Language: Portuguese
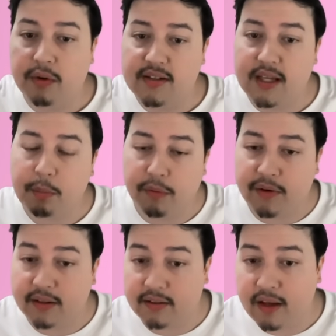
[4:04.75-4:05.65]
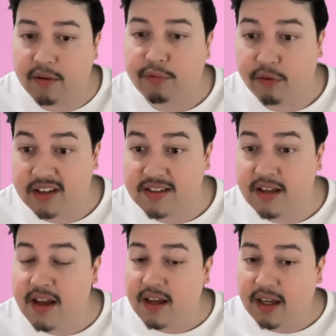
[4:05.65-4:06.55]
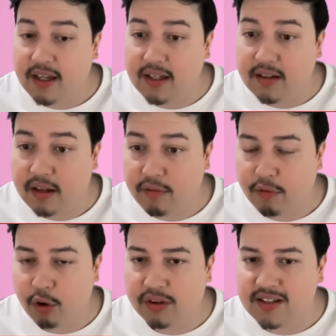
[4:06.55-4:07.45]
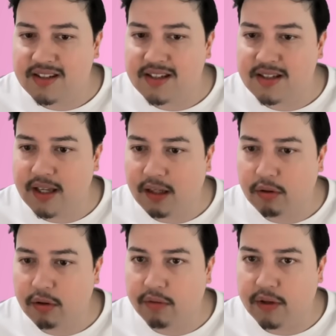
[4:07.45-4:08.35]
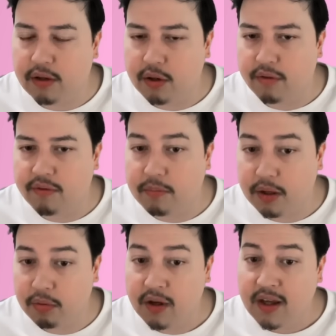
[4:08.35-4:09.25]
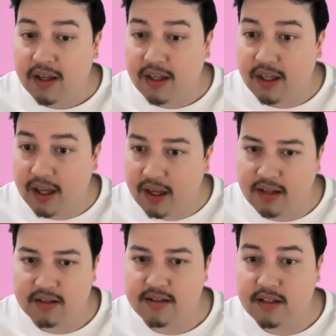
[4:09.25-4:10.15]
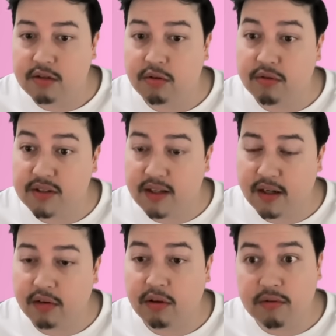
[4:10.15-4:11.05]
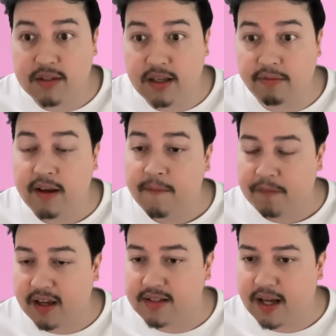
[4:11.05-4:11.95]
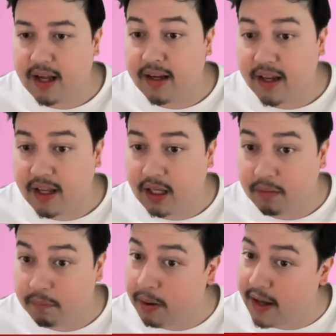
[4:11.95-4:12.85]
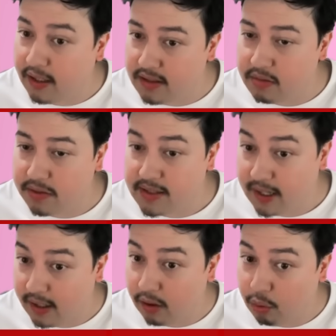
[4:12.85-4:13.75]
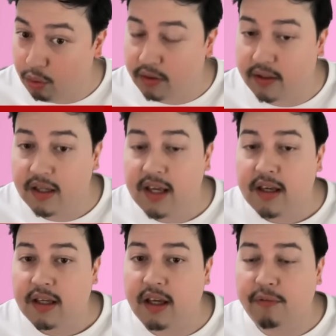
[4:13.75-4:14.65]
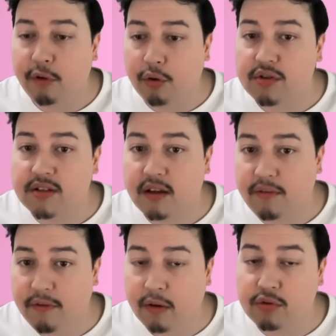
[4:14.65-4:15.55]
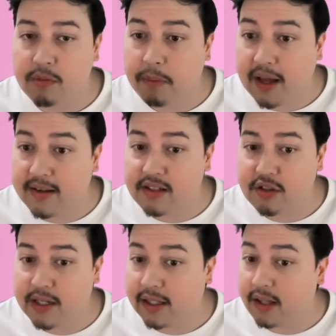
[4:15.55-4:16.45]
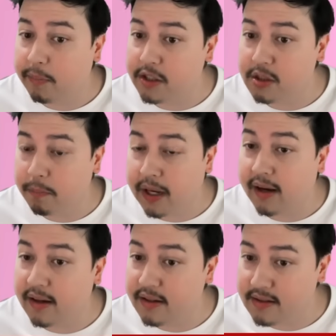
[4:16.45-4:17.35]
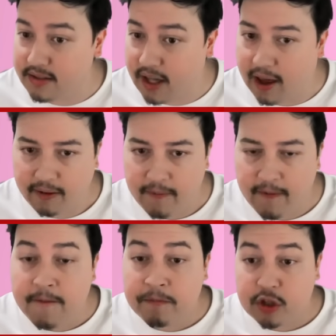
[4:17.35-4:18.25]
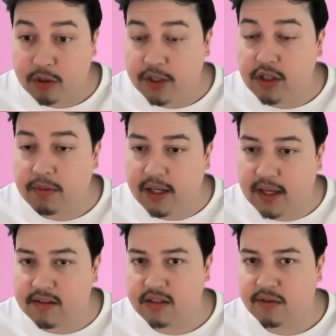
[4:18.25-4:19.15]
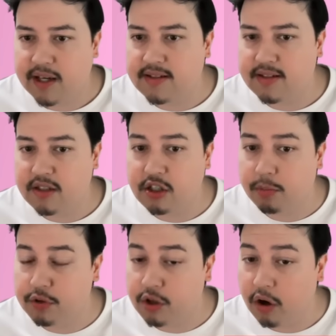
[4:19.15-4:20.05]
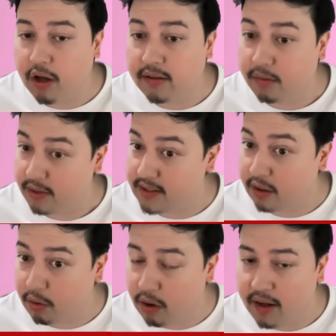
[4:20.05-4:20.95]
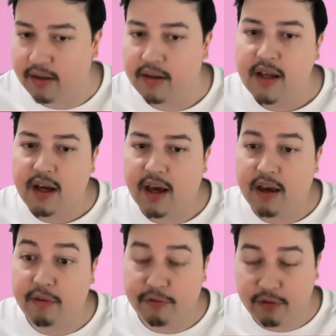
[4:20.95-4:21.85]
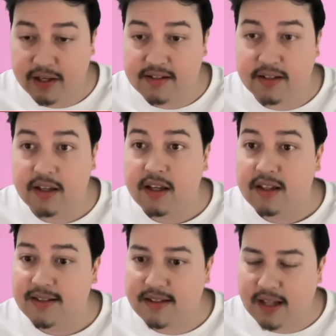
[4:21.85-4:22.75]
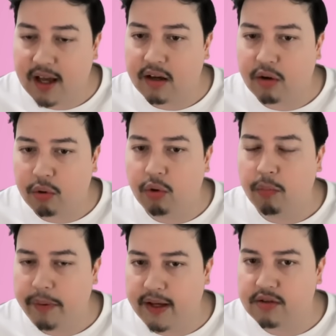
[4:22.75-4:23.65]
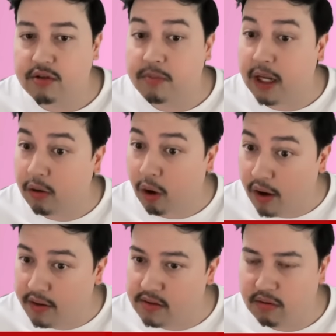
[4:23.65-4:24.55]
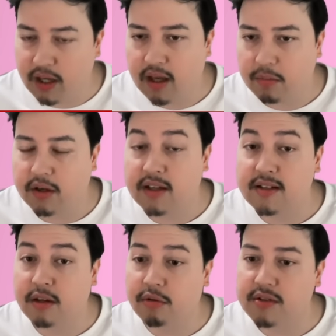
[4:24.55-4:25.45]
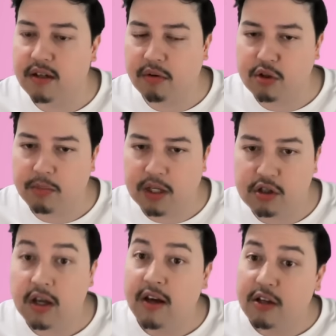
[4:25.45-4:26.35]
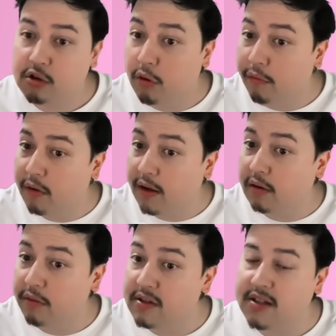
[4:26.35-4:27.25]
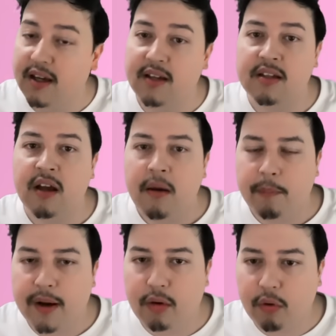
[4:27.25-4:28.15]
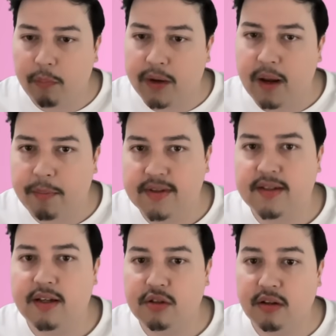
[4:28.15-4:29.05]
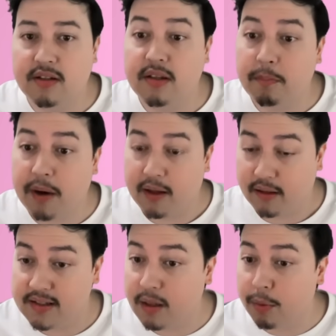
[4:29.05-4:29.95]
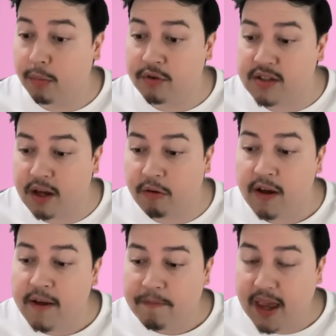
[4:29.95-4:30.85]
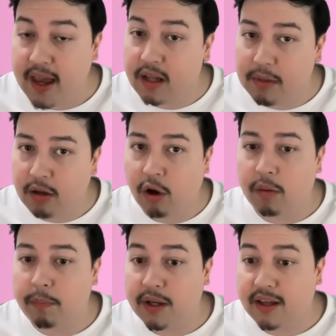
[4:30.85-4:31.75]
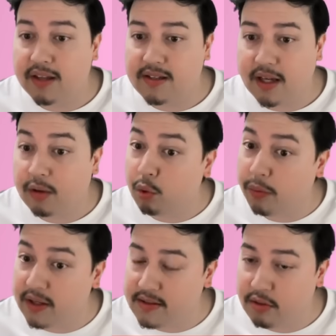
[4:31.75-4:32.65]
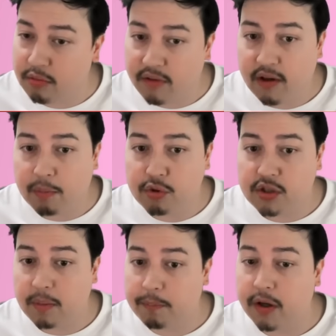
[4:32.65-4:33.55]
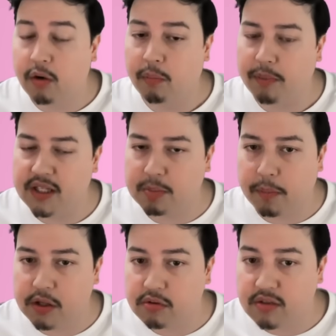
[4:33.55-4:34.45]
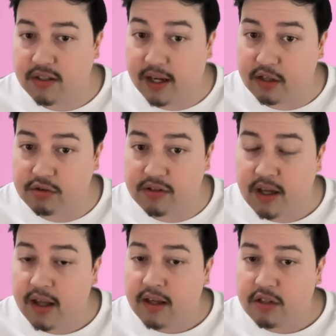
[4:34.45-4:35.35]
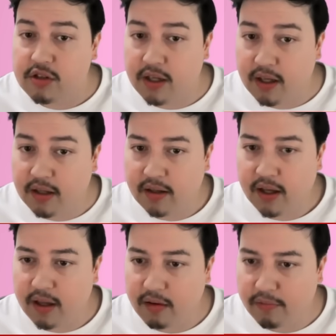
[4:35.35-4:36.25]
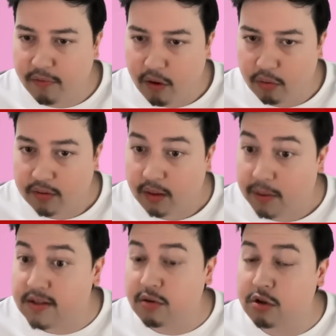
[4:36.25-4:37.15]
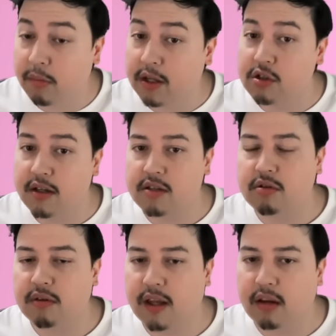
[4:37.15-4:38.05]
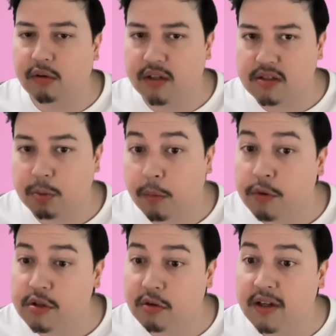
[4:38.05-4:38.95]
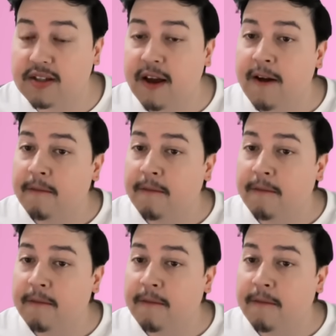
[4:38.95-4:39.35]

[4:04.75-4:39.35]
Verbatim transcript: Por exemplo, a oferta da Air France ida e volta 199 mil ienes, isso considerando inclusive a escala em Paris, uma escala curta, e voos que vão de Paris diretamente para Kansai. Somente a Emirates faz esse tipo de rota, mas agora a Air France está com preços melhores do que a Emirates e, consequentemente, convocando vocês para comprar passagem antecipada. Essa promoção ela é melhor para quem sai do Brasil e vai para o Japão, principalmente nos trechos de ida e volta. Mas não somente isso, tem outras promoções.